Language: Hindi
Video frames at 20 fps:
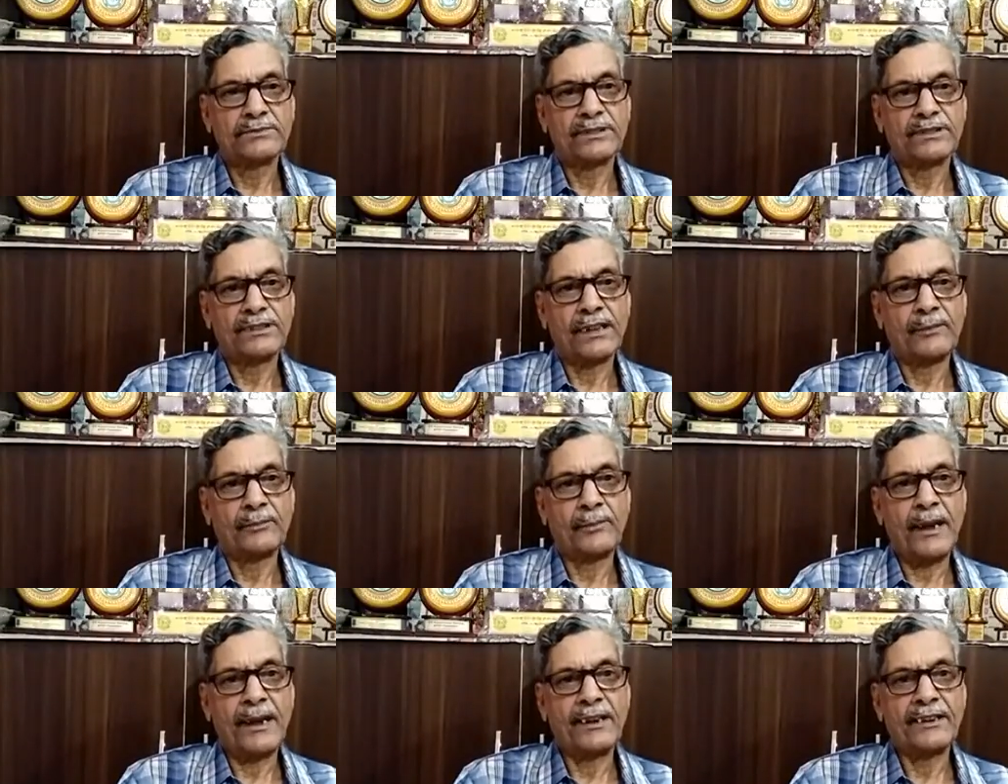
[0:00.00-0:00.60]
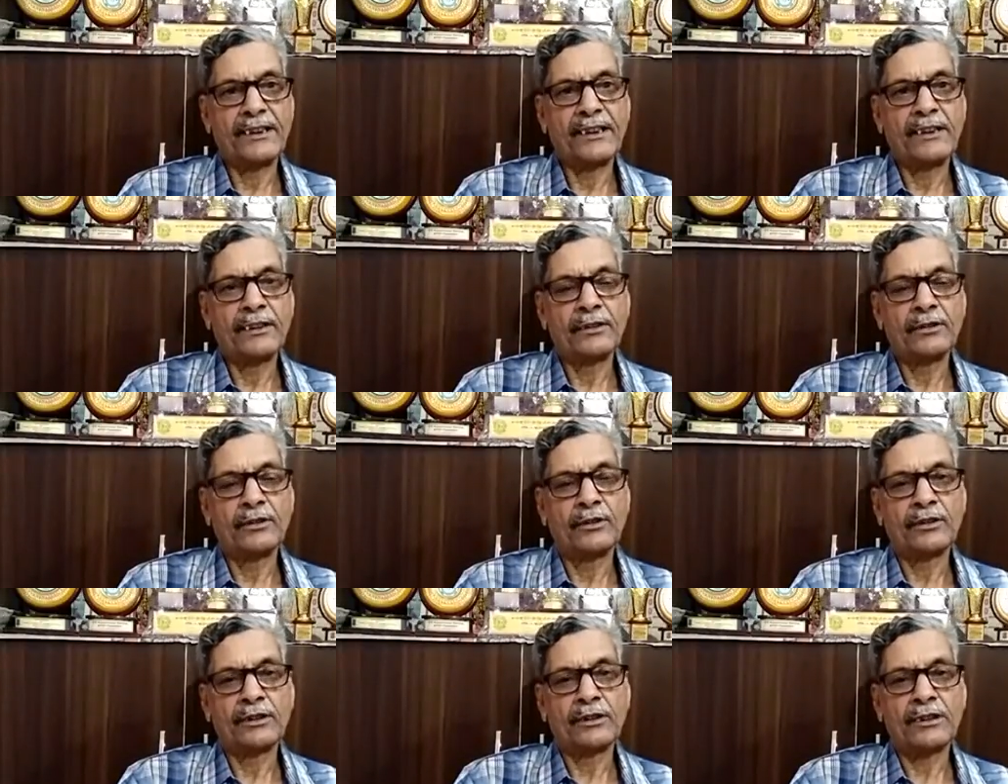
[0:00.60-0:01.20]
या फैट के
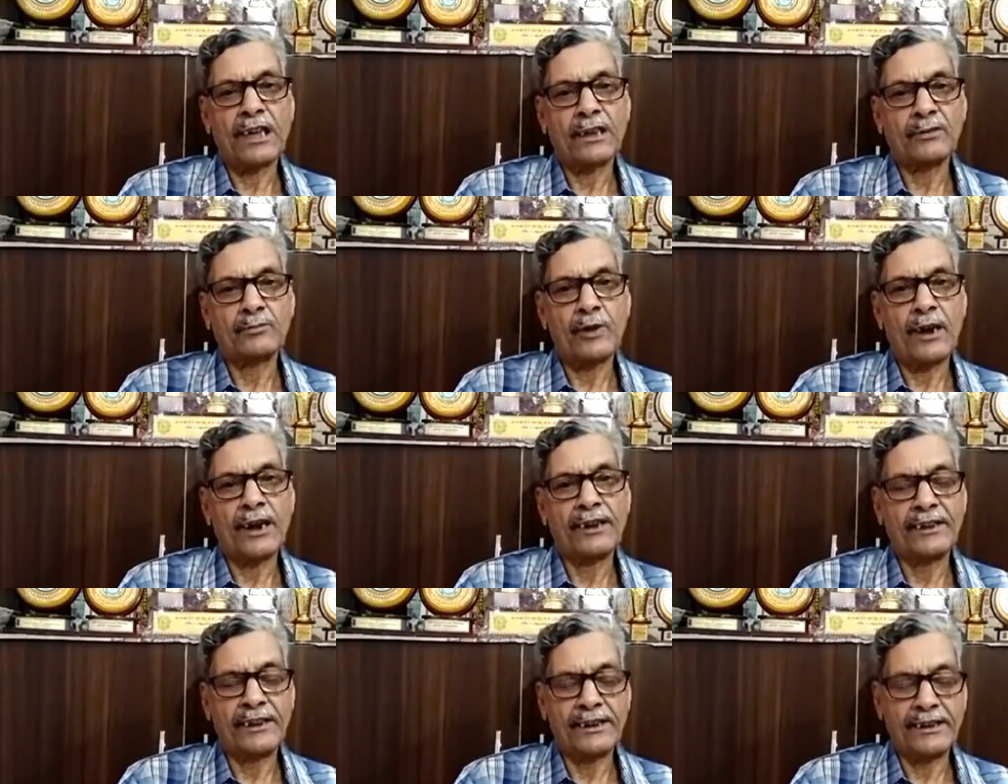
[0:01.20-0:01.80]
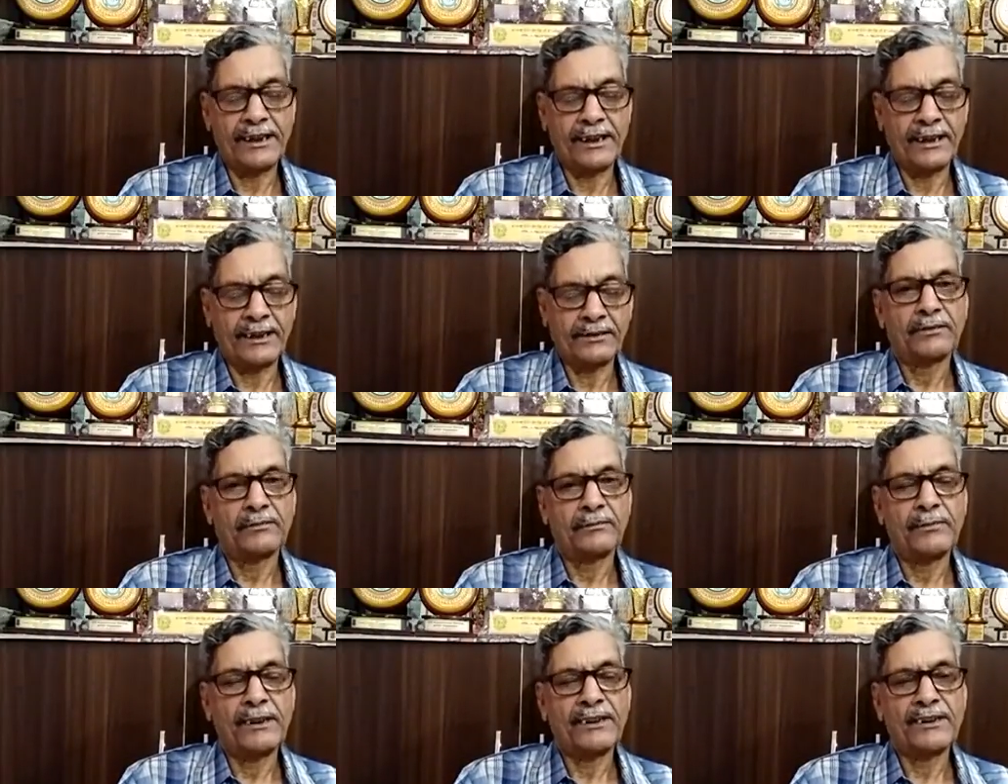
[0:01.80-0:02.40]
और कार्बोहाइड्रेट के
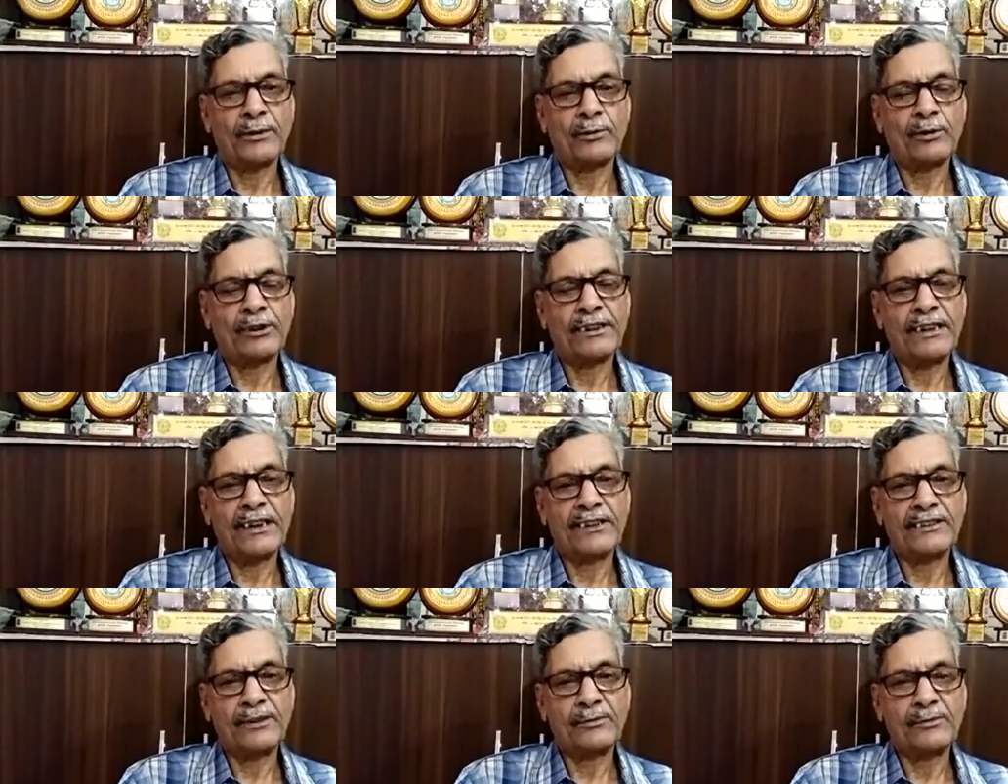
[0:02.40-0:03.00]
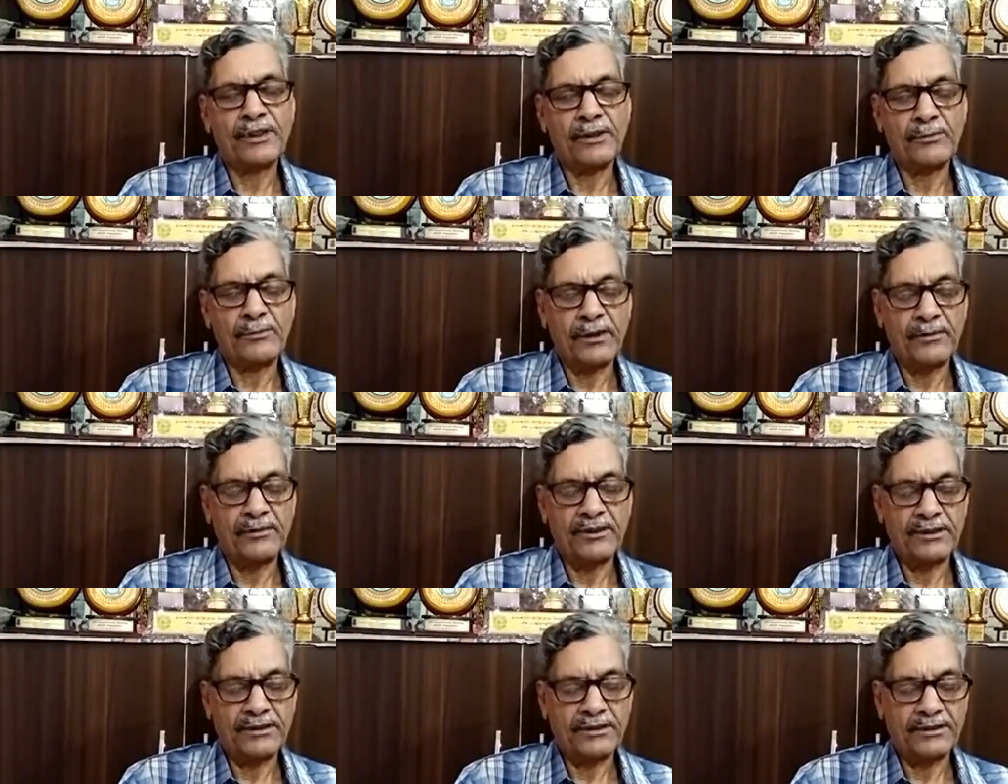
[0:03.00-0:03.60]
मेटाबॉलिक एक्टिविटी
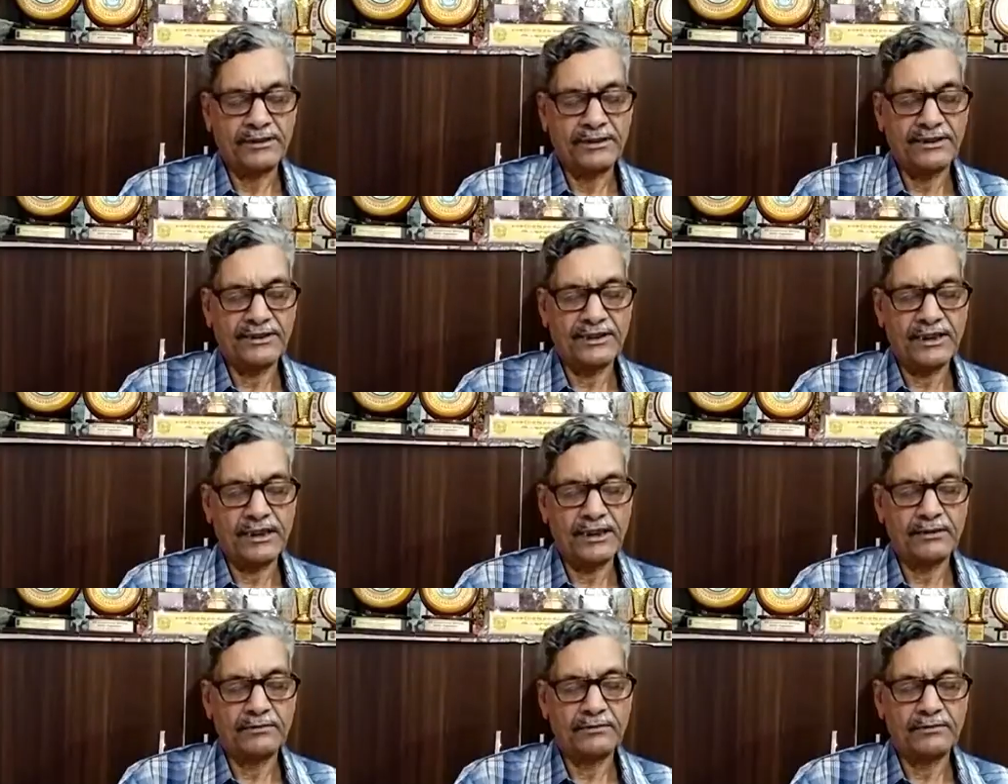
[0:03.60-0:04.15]
में इसका